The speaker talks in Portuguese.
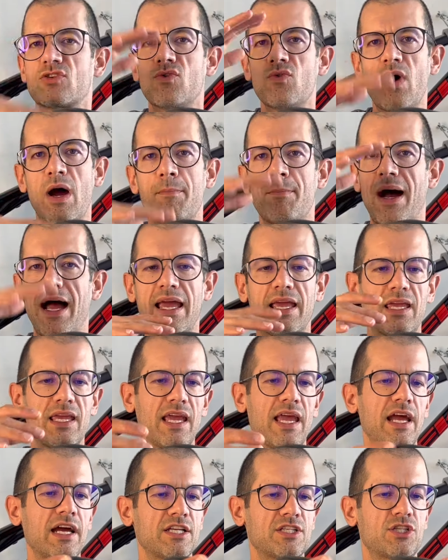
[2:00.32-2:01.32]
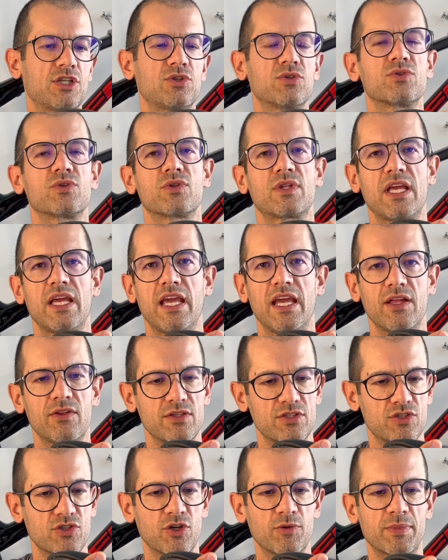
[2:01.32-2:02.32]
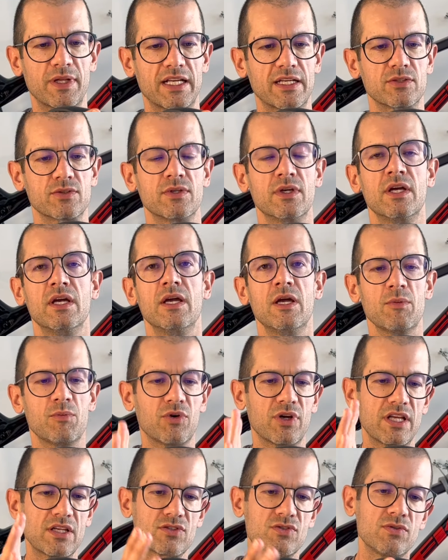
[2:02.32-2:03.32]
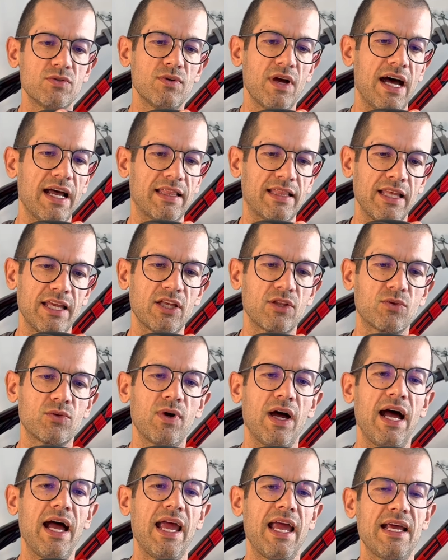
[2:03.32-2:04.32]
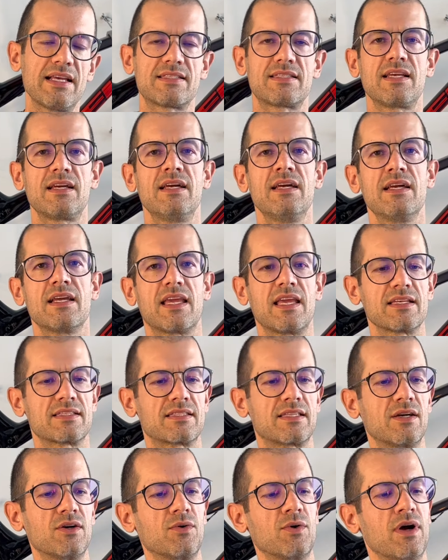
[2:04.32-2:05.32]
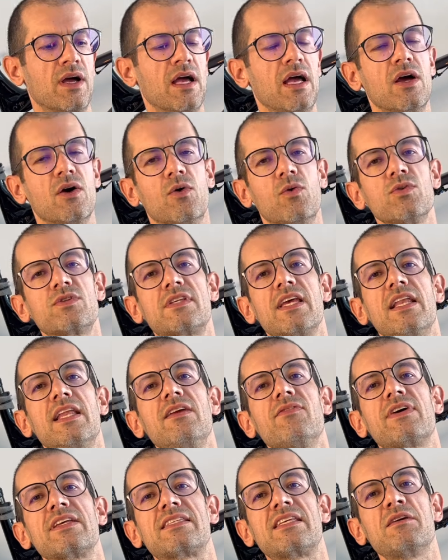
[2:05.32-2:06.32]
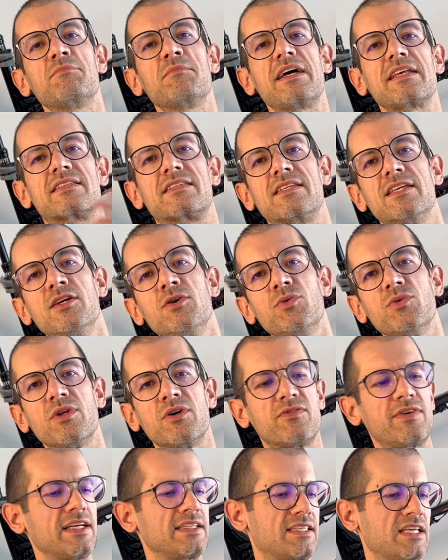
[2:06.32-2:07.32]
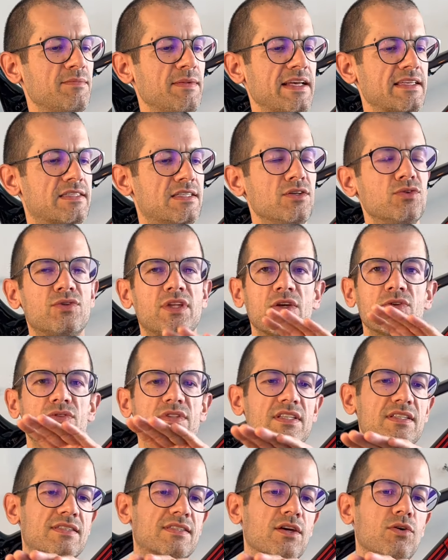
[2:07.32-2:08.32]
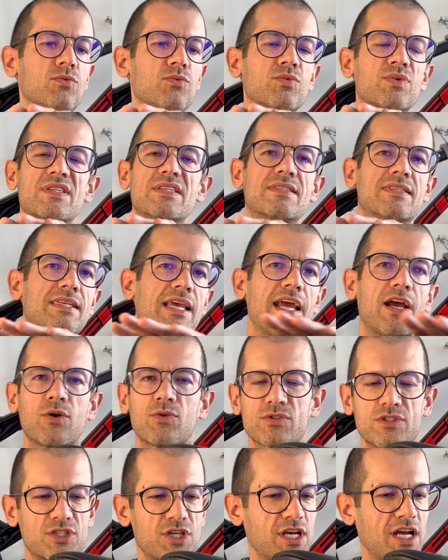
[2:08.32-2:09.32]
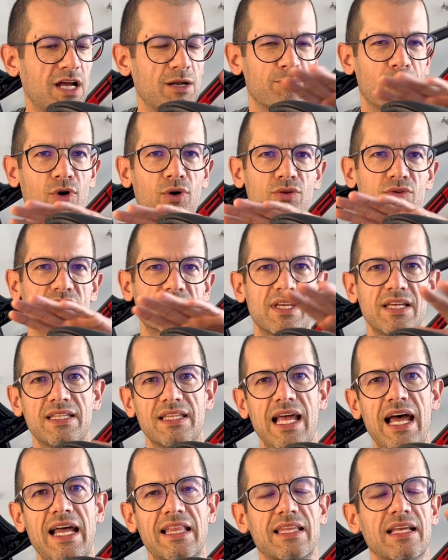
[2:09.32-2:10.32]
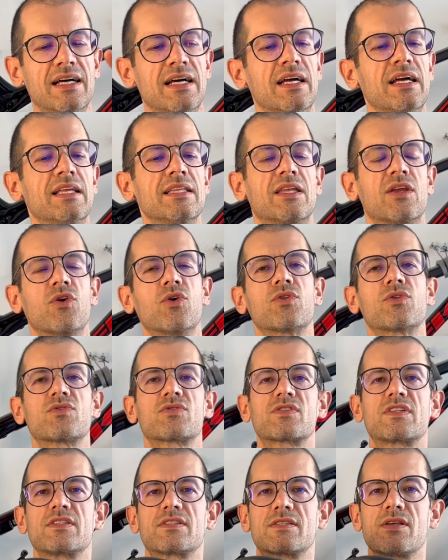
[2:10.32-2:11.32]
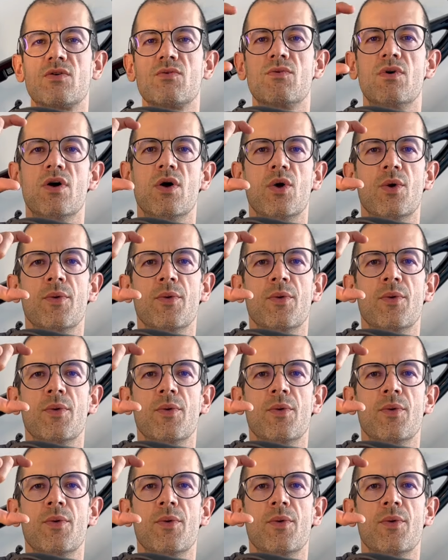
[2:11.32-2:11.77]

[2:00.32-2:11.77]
com a bike reagindo no terreno e se dobrando. Por isso, atento a essa questão. O selim vai ser macio, ou não vai ser macio? Tem uns que são secos de carbono, sem nada. Tem outros que são